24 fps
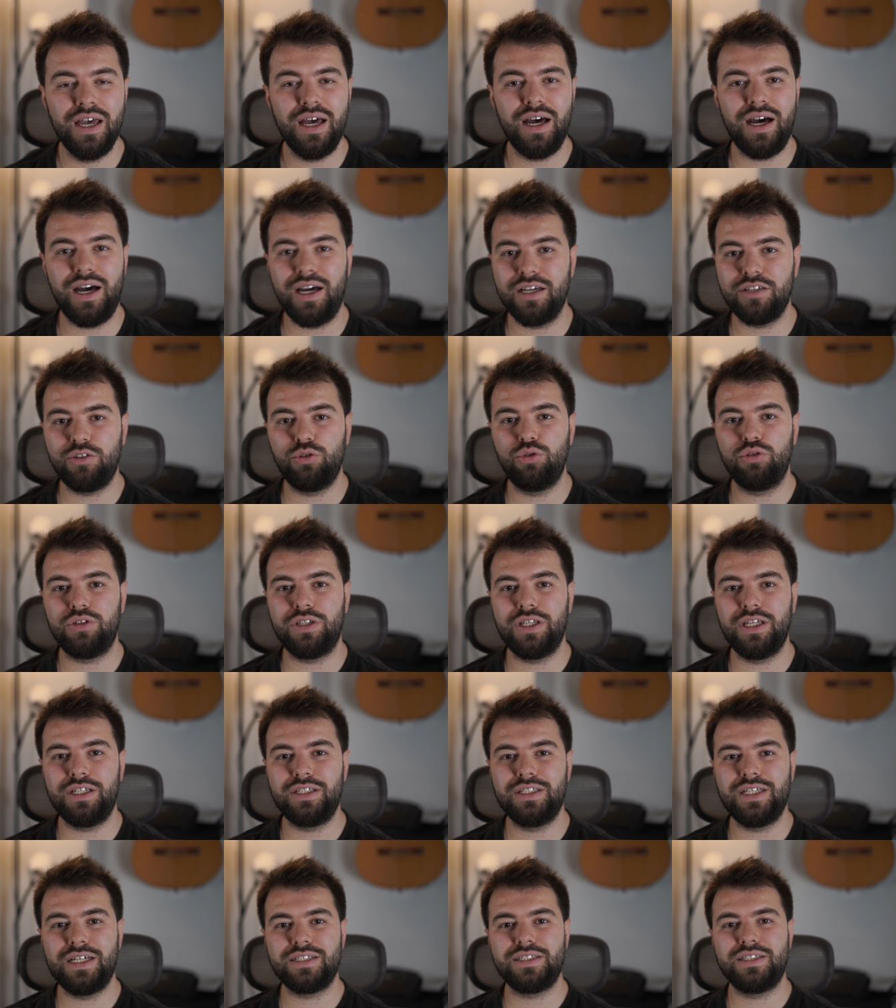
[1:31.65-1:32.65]
Hangi ülkeye
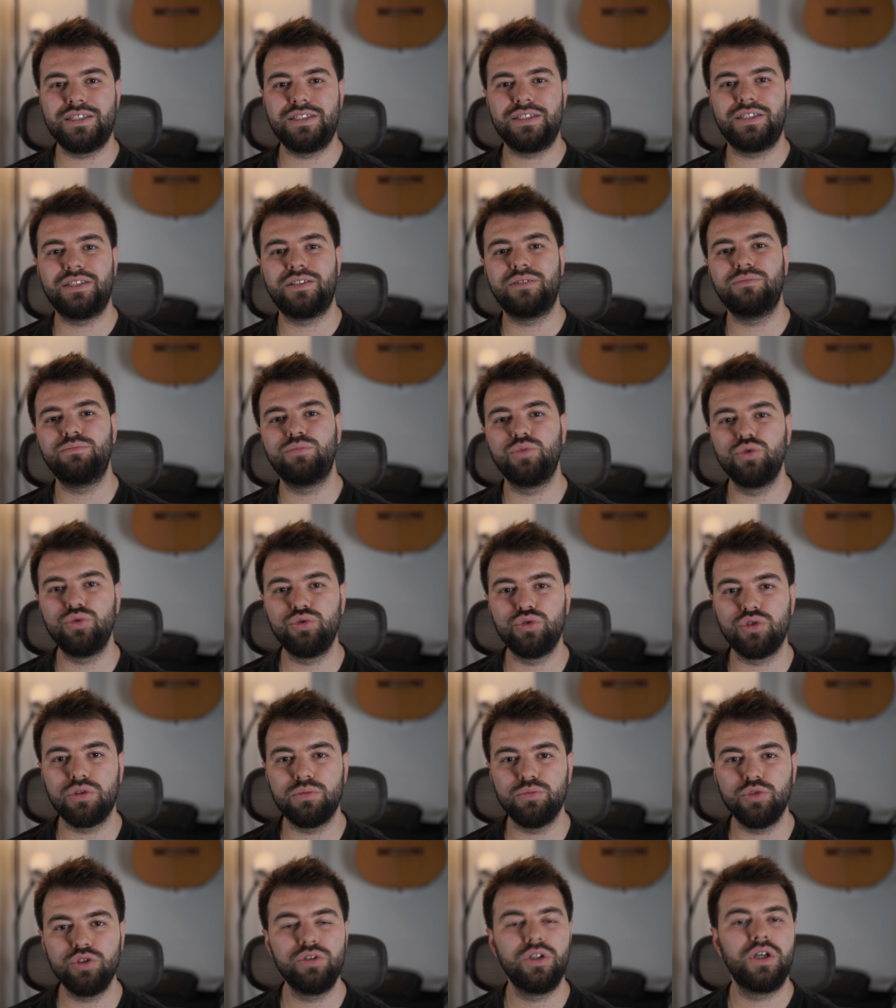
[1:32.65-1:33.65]
giderseniz gidin bu
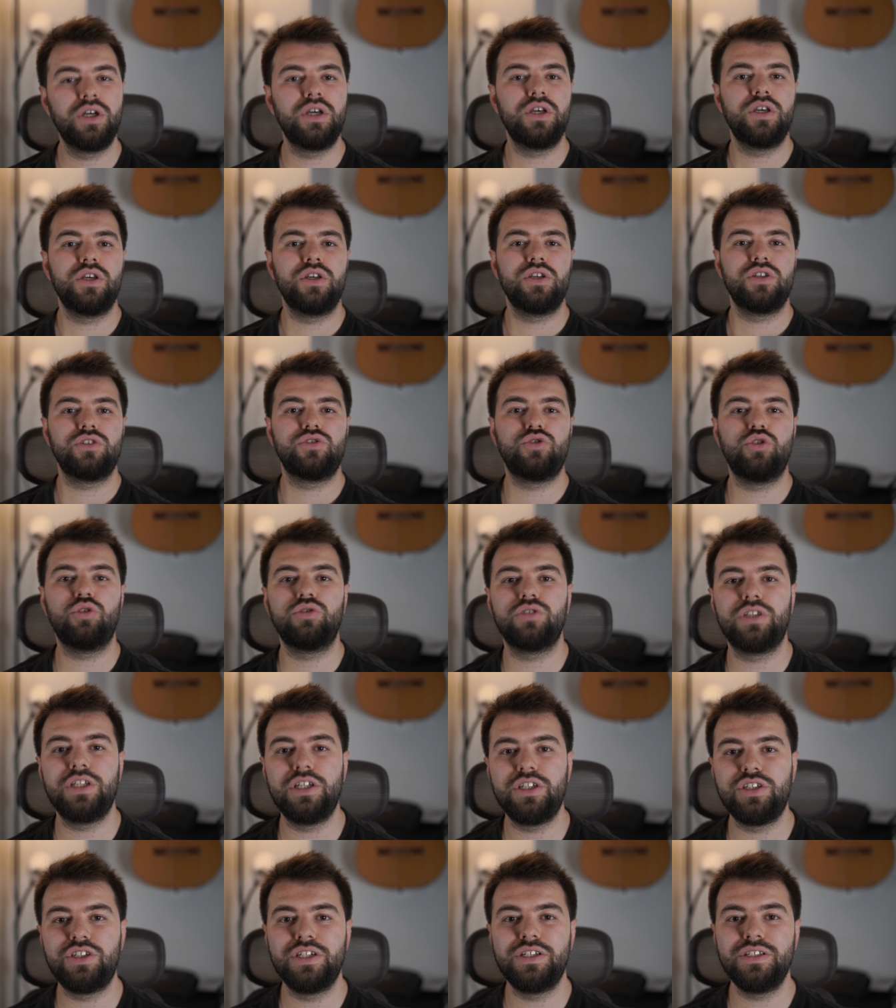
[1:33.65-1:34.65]
durumun çok
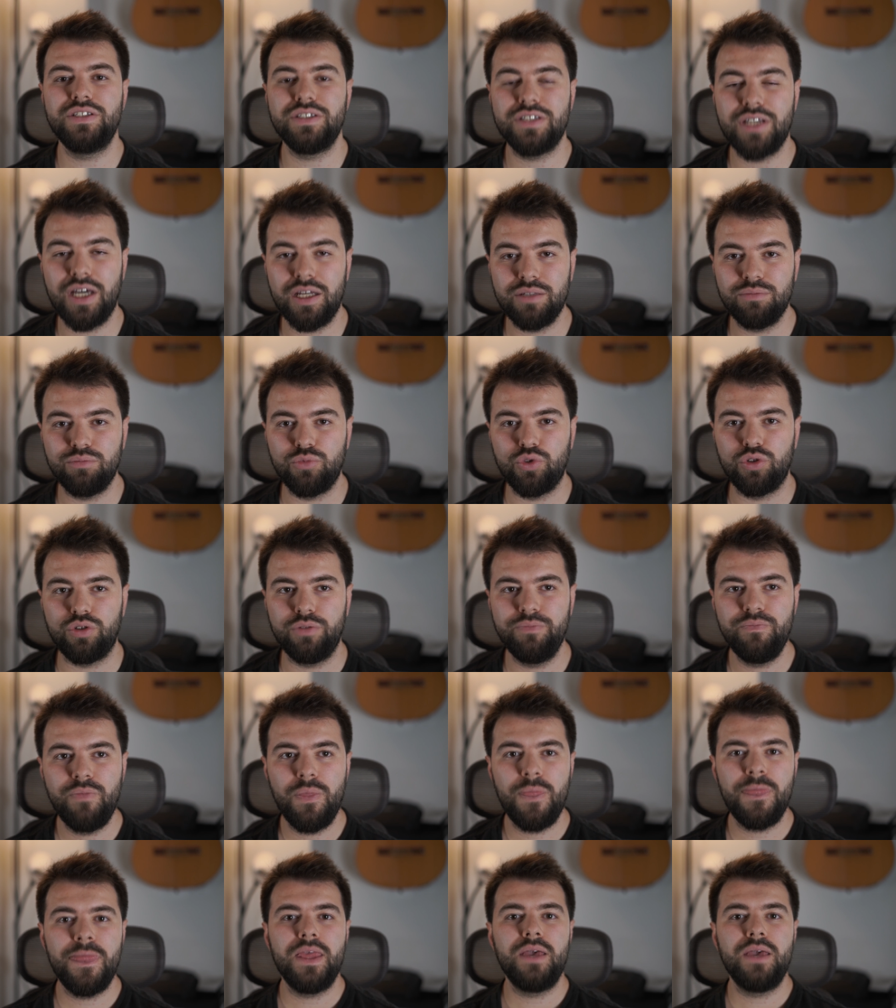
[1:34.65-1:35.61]
değişeceğini sanmıyorum.